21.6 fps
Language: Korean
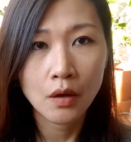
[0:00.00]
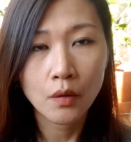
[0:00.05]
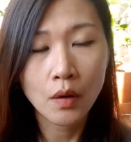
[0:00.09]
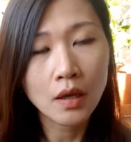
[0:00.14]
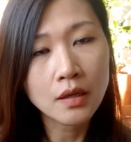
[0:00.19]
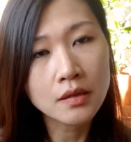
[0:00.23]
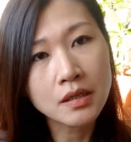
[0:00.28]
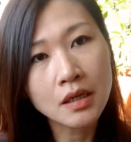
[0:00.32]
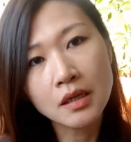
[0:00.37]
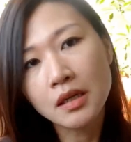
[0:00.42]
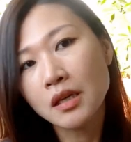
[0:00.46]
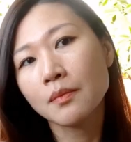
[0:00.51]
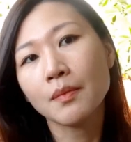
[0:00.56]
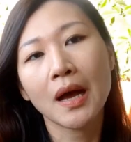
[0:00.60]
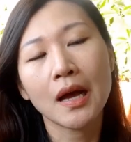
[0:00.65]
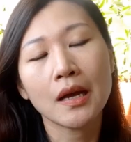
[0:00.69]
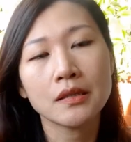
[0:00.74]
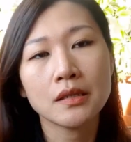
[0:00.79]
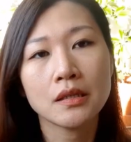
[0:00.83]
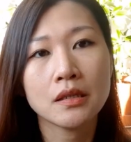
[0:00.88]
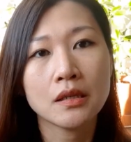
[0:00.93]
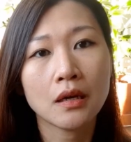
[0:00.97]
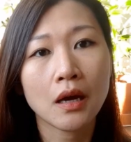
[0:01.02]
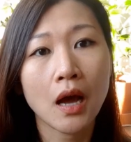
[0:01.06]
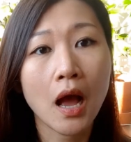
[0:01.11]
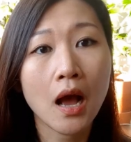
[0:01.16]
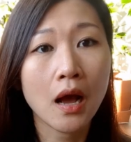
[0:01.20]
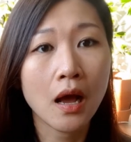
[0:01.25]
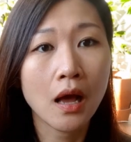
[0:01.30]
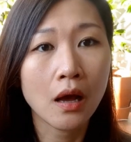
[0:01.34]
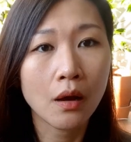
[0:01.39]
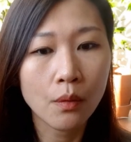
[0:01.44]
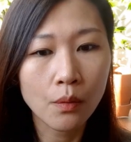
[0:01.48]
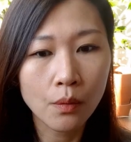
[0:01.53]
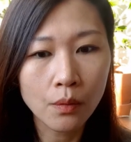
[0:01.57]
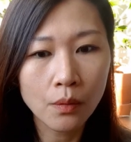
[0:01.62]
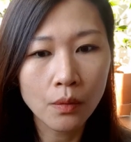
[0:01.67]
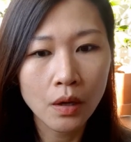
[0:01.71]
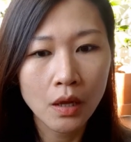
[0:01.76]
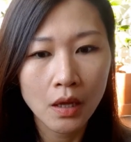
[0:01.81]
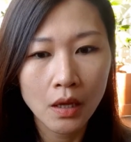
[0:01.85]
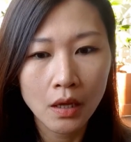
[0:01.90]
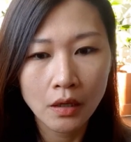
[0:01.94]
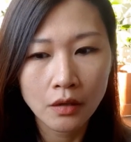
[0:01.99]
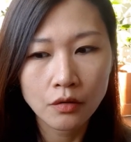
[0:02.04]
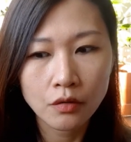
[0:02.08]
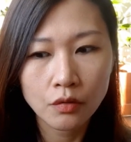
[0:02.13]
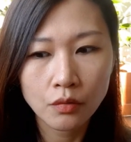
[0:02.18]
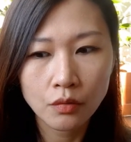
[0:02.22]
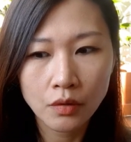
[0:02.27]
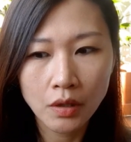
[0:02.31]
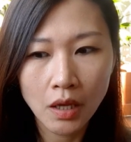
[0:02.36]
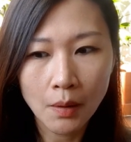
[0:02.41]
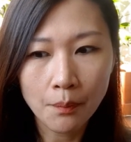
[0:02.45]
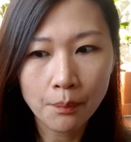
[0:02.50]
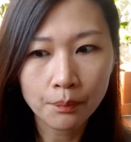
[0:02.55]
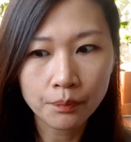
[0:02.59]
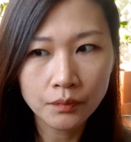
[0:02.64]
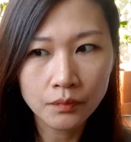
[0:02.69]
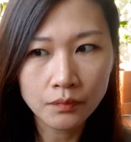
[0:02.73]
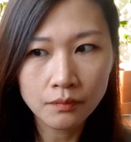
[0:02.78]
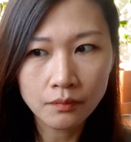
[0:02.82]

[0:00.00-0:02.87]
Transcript: 굉장히 맛이 강하고 그리고 이렇게